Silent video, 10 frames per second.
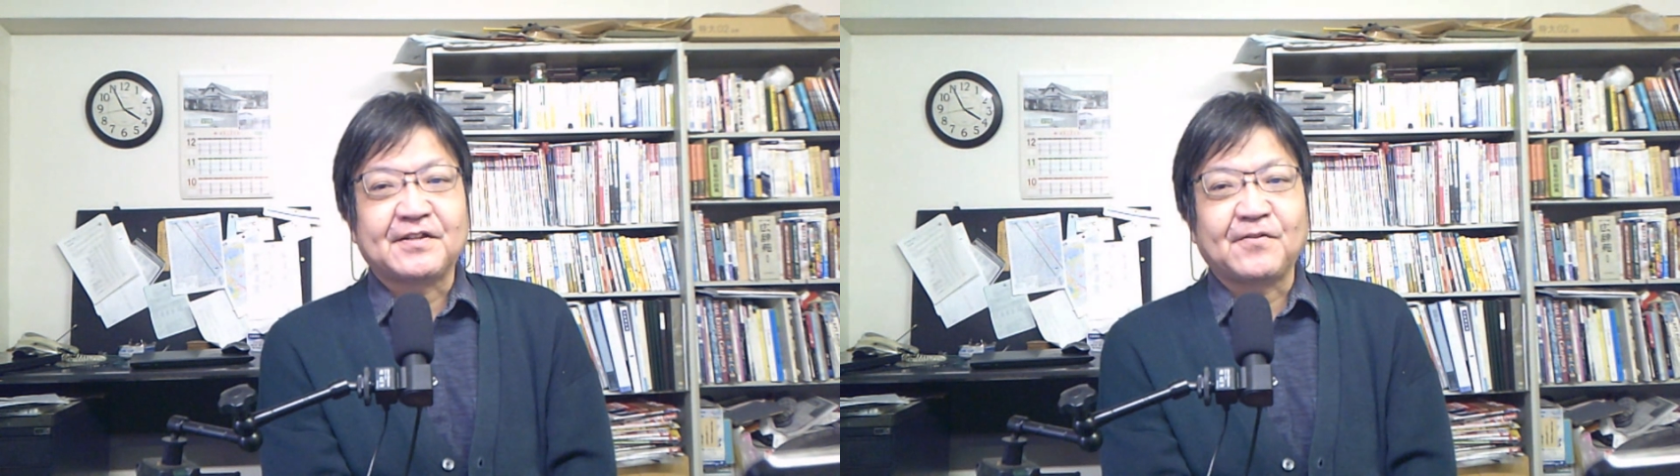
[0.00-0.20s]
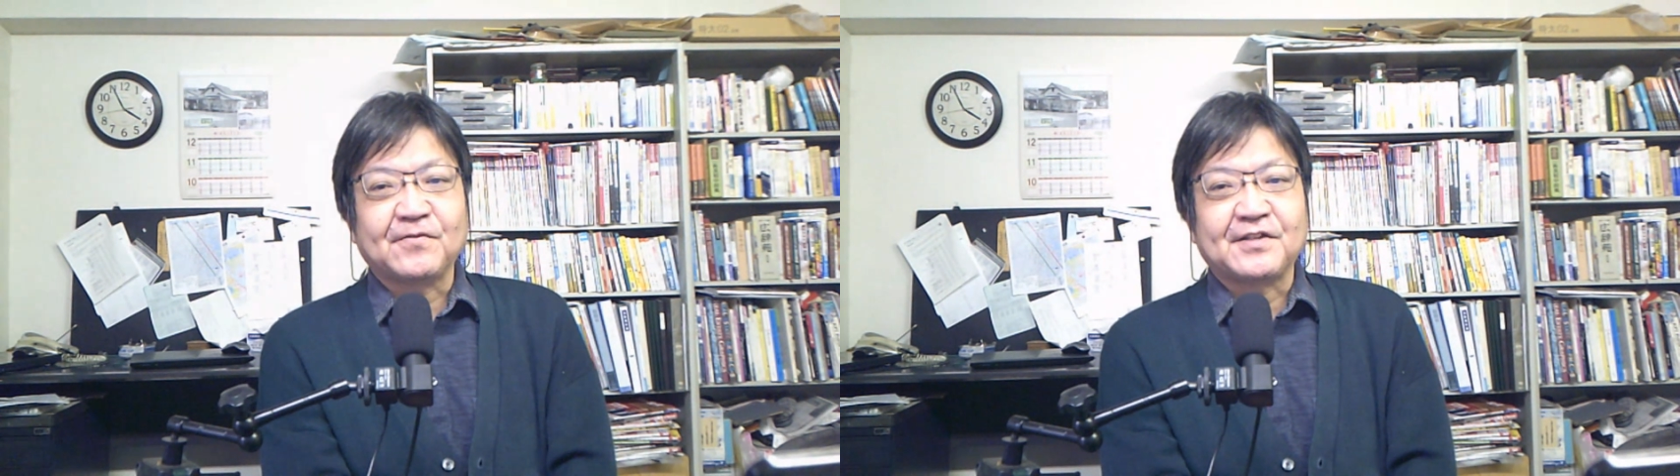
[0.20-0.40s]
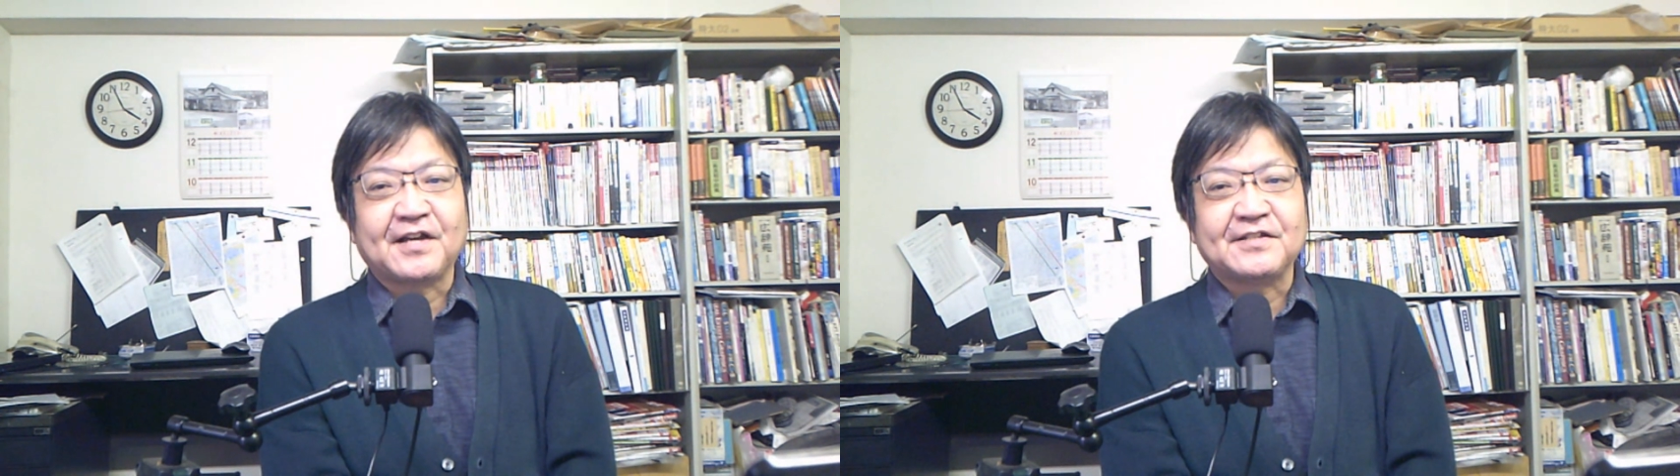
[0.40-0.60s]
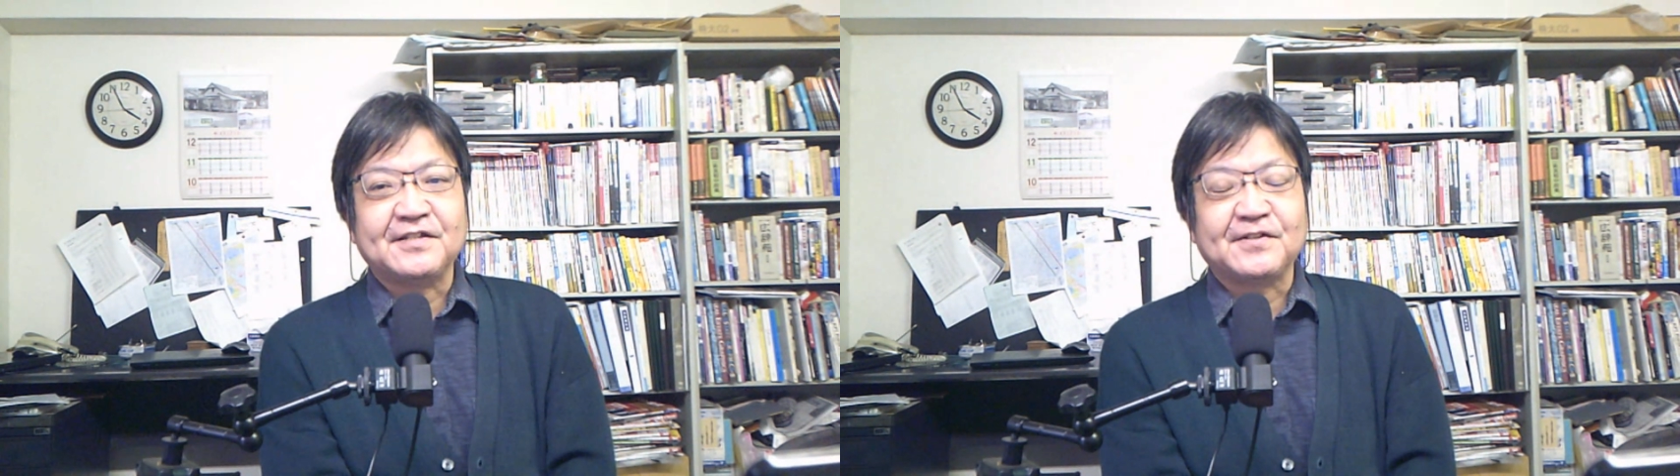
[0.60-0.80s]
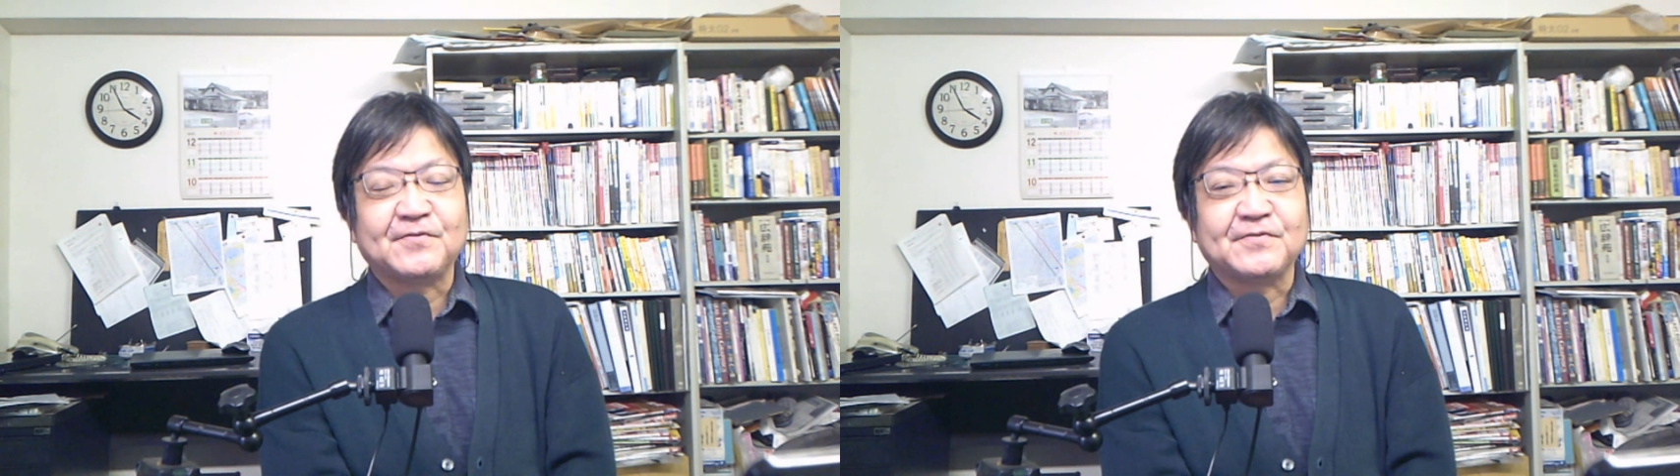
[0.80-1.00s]
手を出
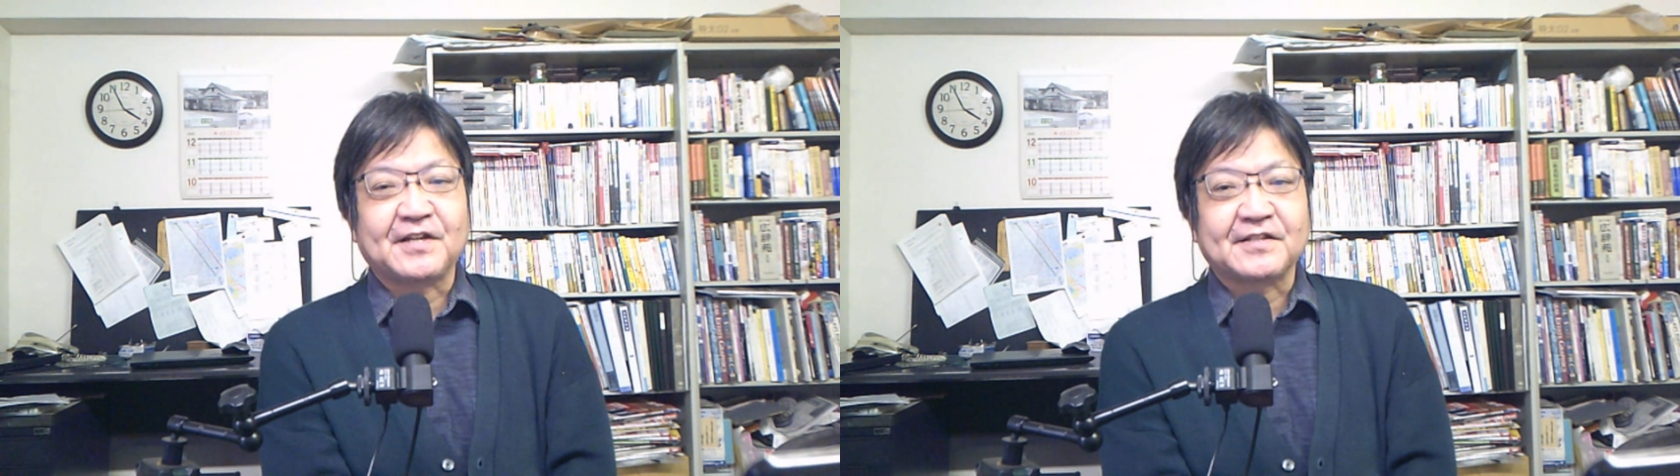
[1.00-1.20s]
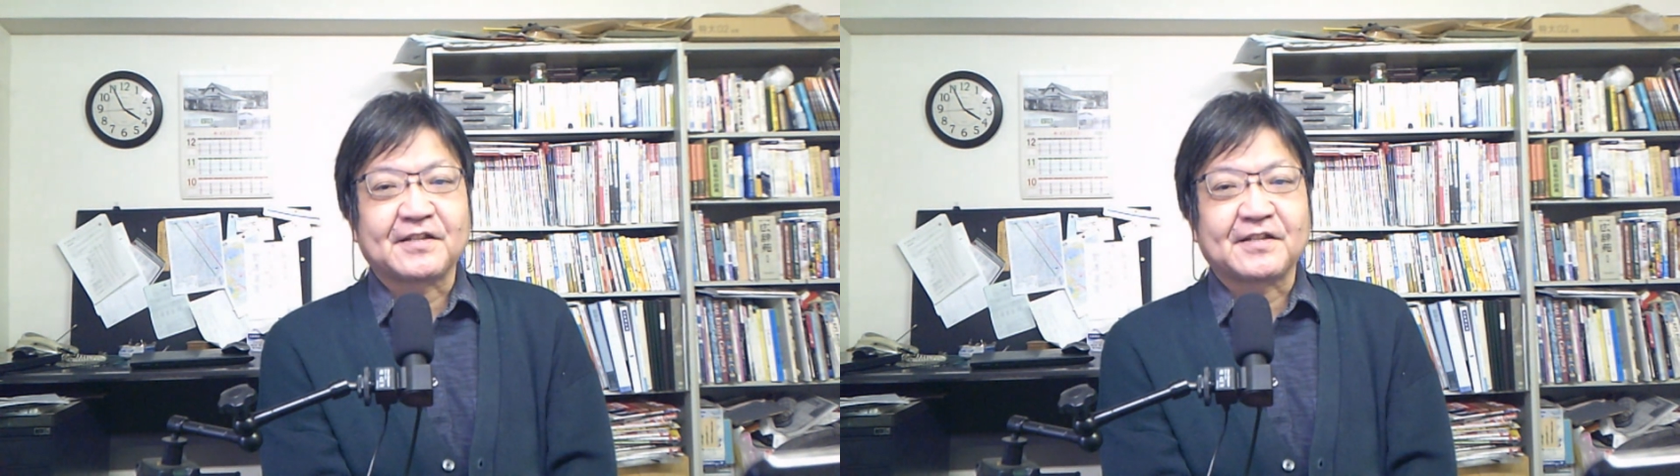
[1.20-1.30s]
しにくくなっ